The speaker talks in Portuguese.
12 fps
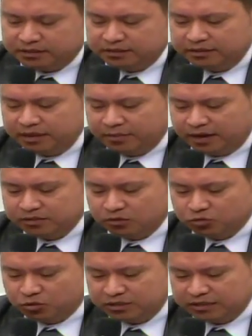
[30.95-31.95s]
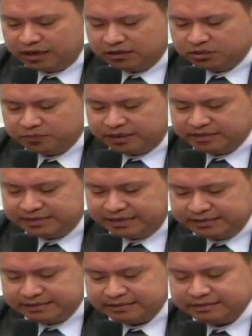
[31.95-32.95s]
e demais autoridades
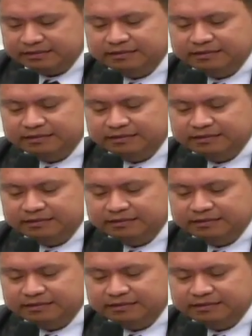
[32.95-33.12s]
presentes